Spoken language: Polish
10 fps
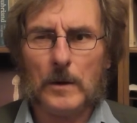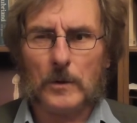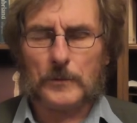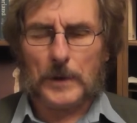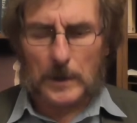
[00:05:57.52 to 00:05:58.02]

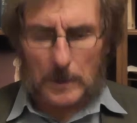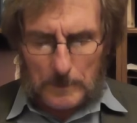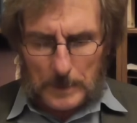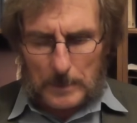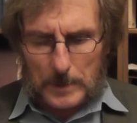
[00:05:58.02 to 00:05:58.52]
otwierają
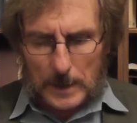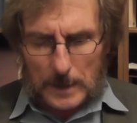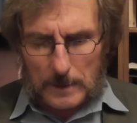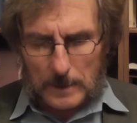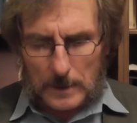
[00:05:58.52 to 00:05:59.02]

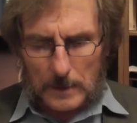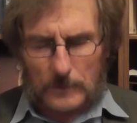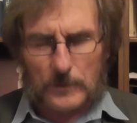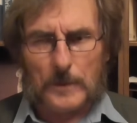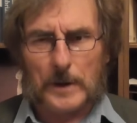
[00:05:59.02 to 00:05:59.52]
Biblię,
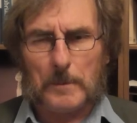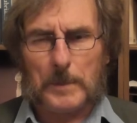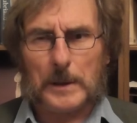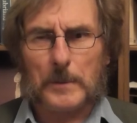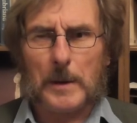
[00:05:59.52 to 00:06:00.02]
wzywają
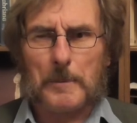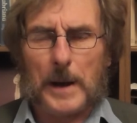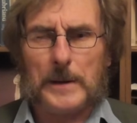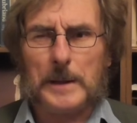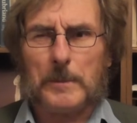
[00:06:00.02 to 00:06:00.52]
Pana Boga,
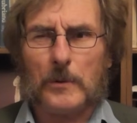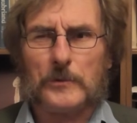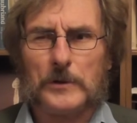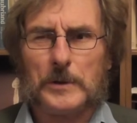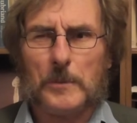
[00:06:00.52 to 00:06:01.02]
Panie
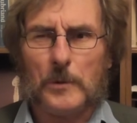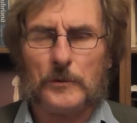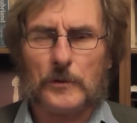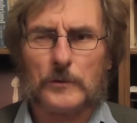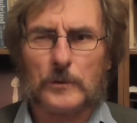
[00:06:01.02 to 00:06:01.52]
Boże, Ty
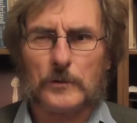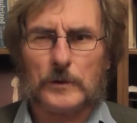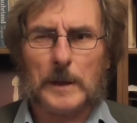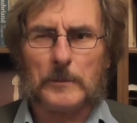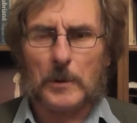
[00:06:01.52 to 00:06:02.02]
musisz to czy
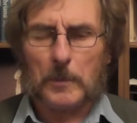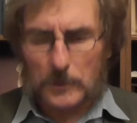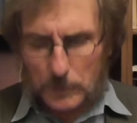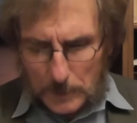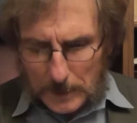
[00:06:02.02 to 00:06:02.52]
tamto, bo
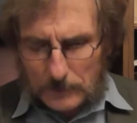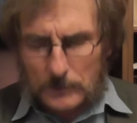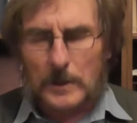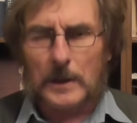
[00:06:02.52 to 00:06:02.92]
tu jest